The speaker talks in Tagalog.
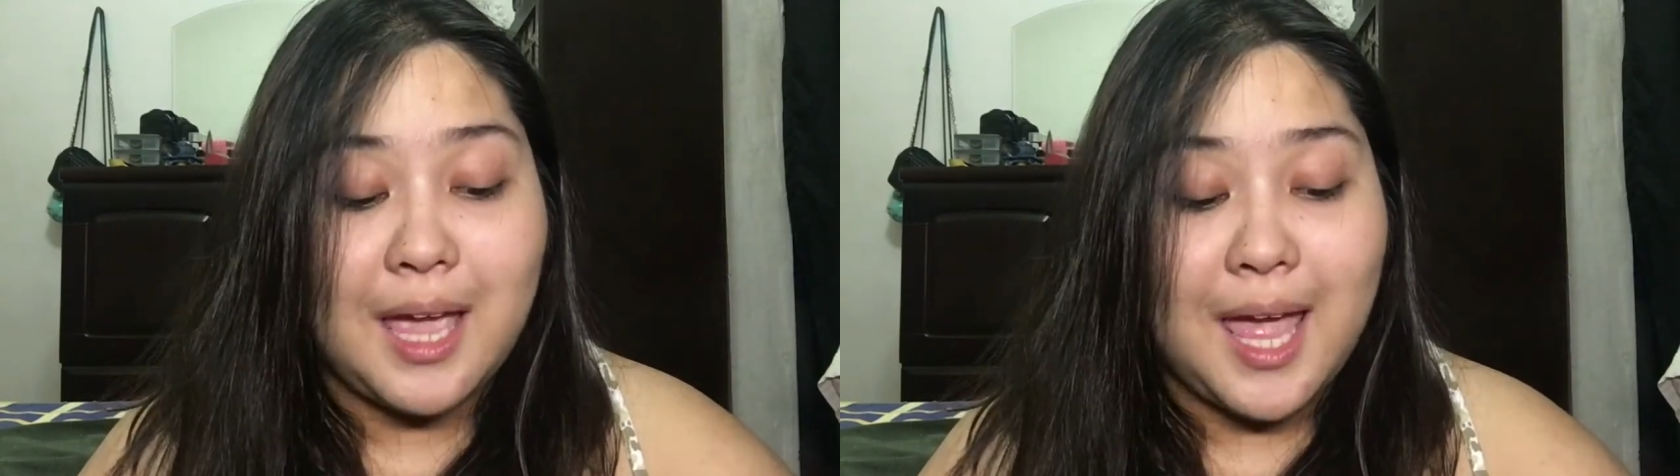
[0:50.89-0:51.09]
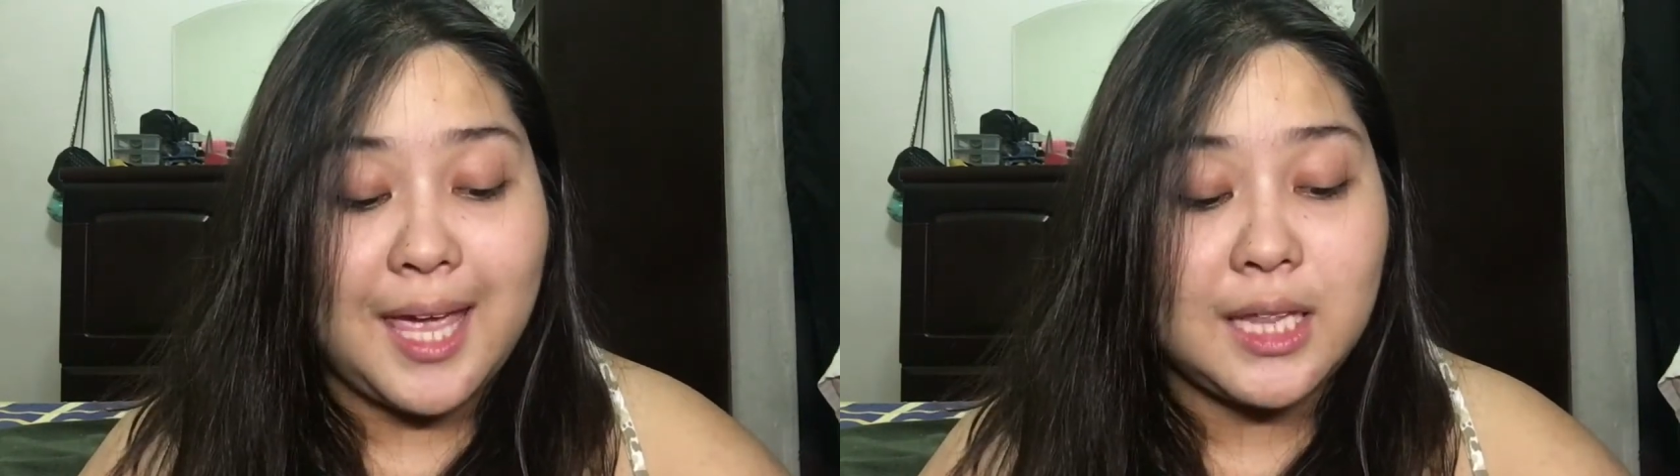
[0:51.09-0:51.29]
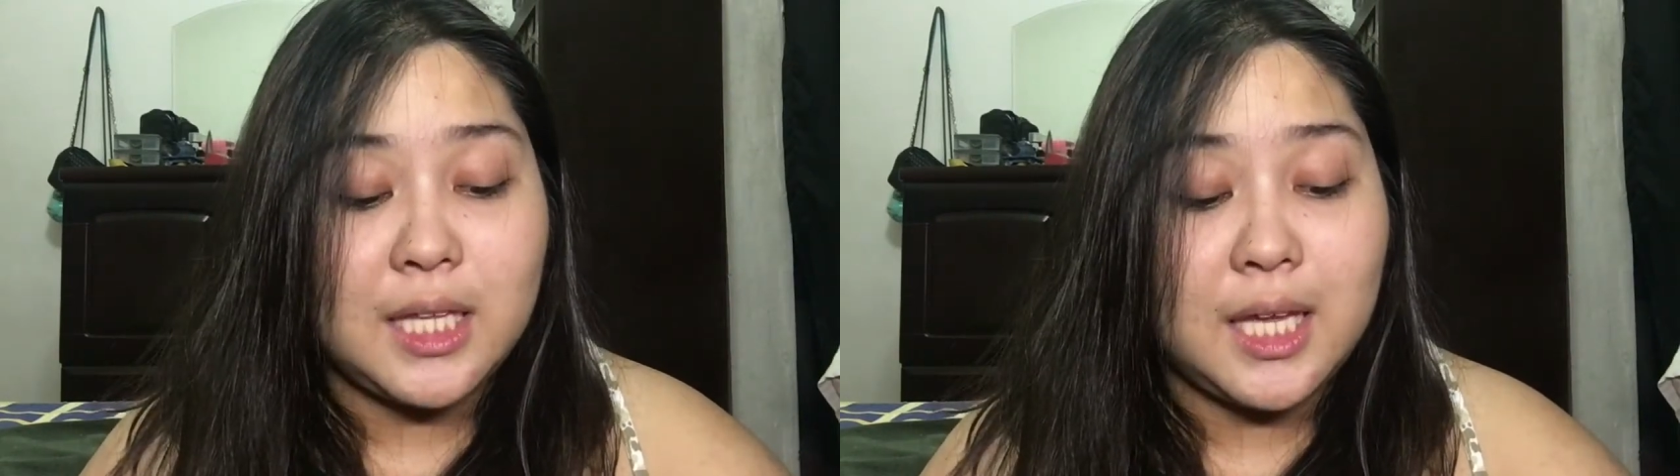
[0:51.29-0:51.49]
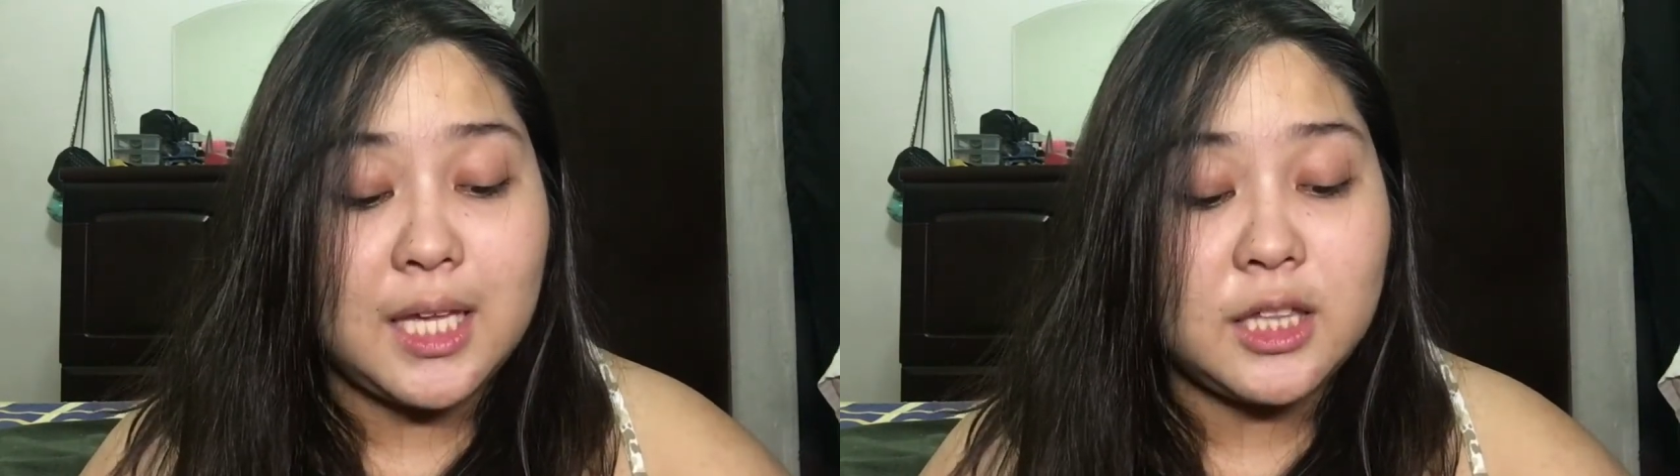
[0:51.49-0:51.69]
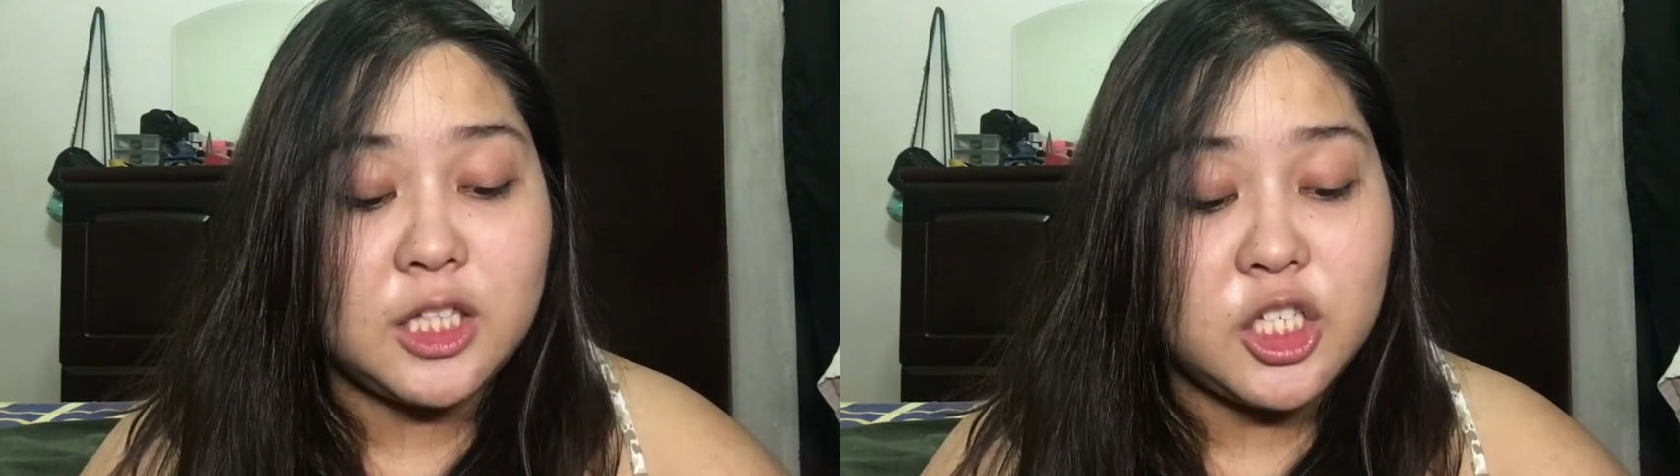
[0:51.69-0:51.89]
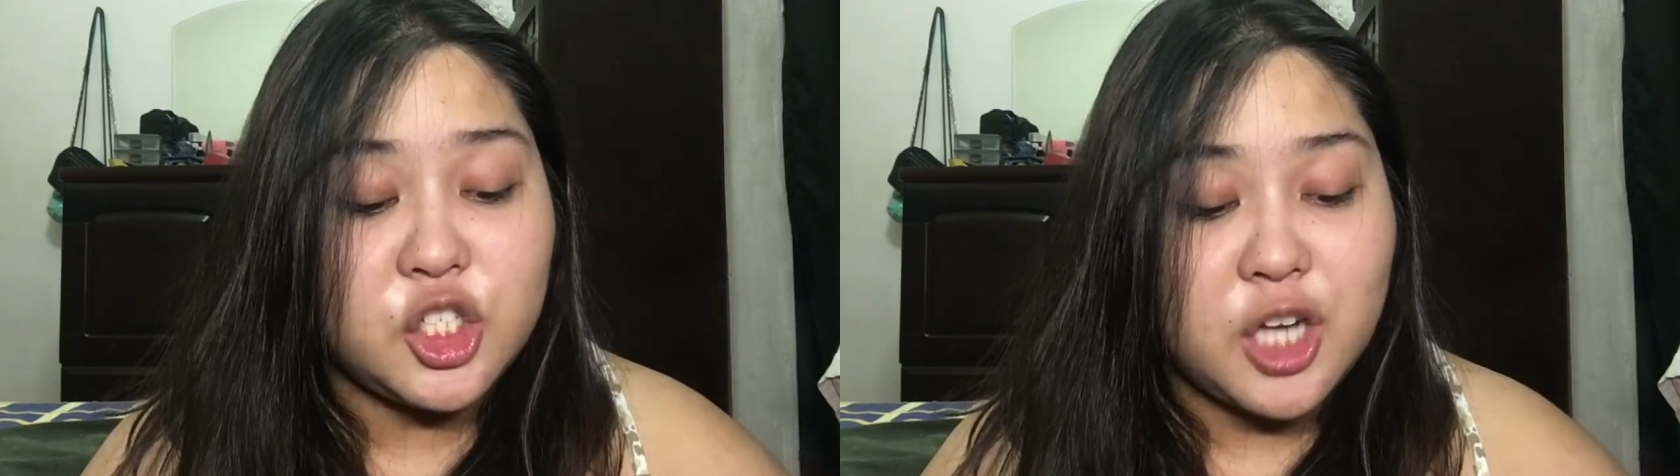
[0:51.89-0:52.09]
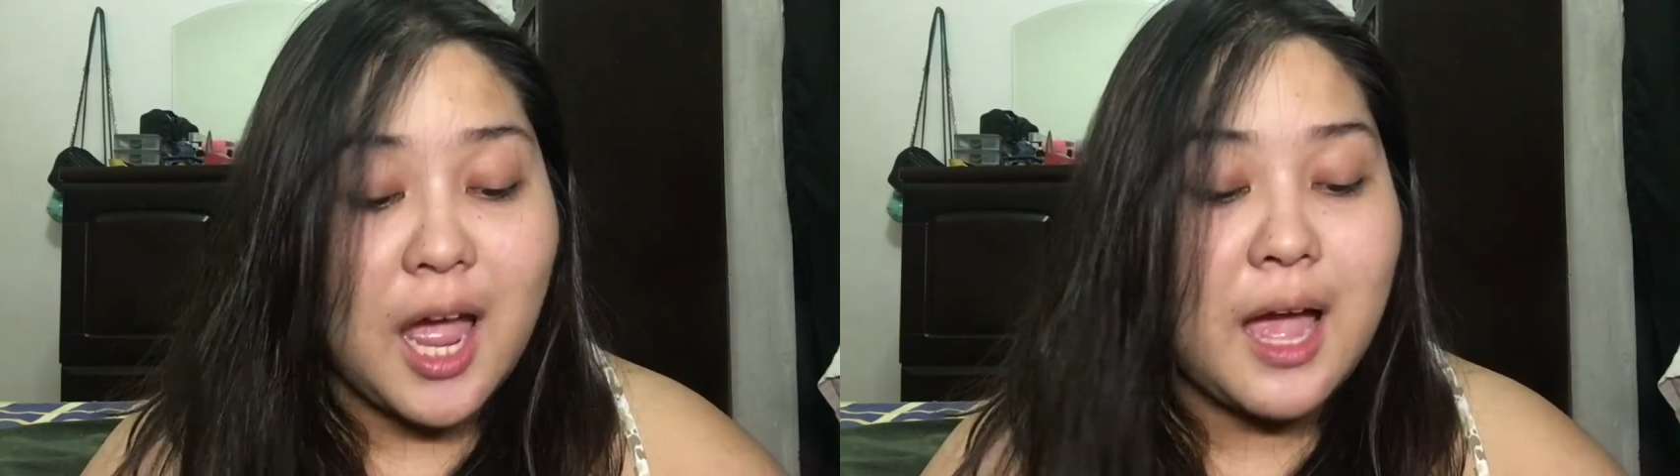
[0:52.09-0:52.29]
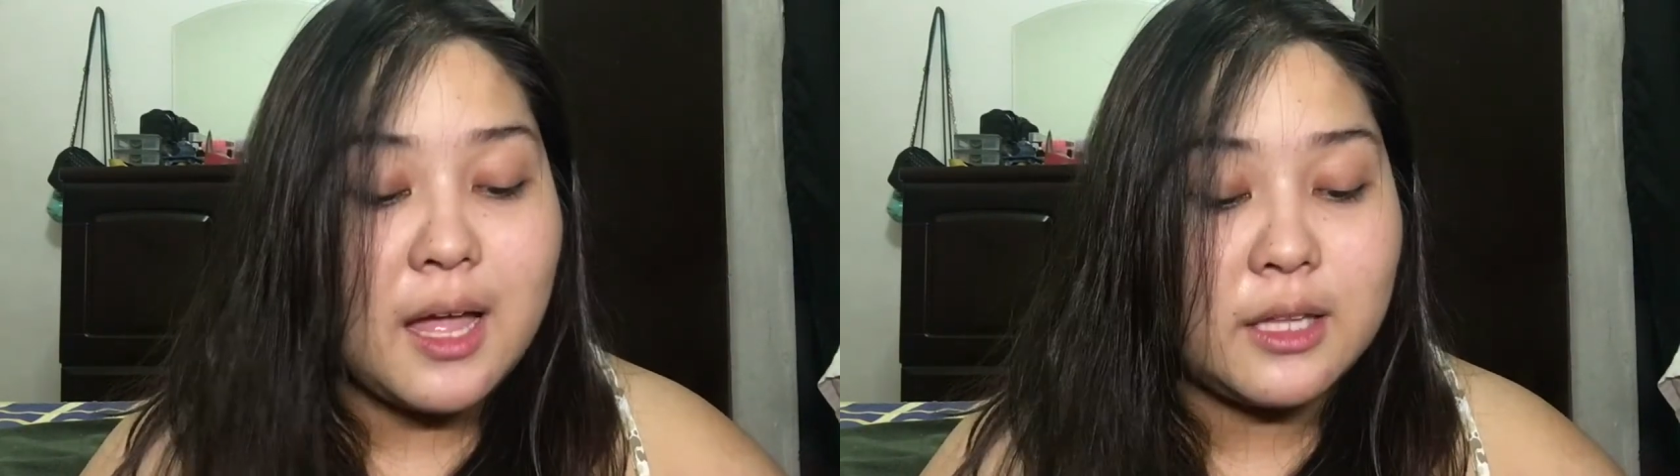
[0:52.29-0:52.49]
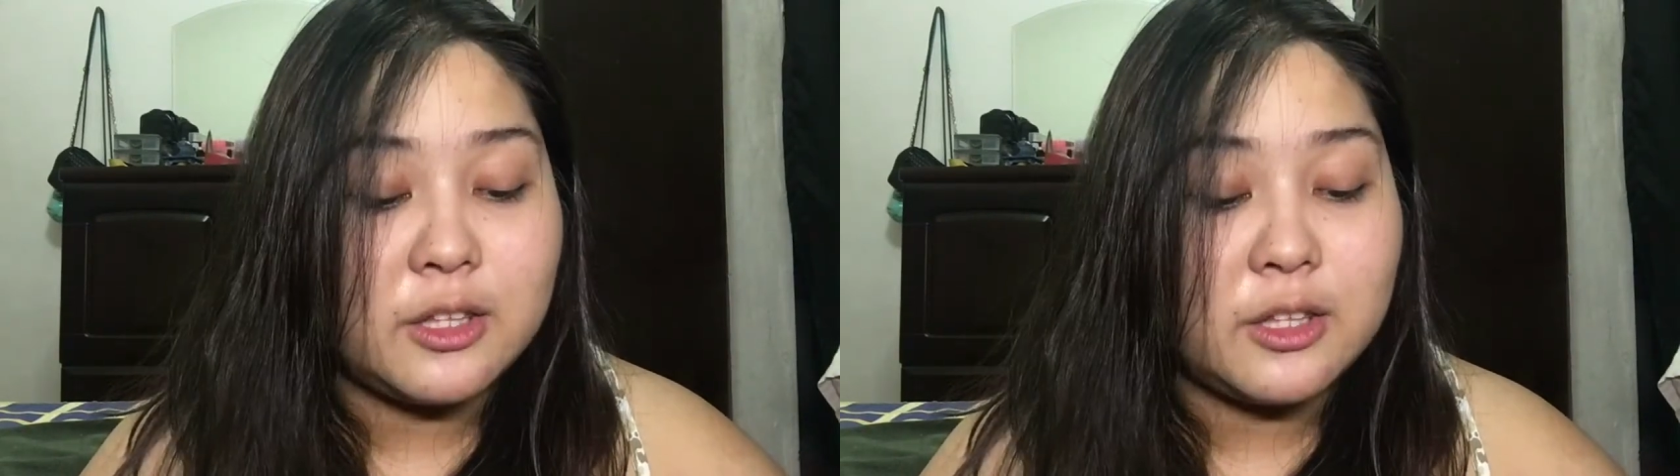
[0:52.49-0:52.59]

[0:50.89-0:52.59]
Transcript: niya and hindi siya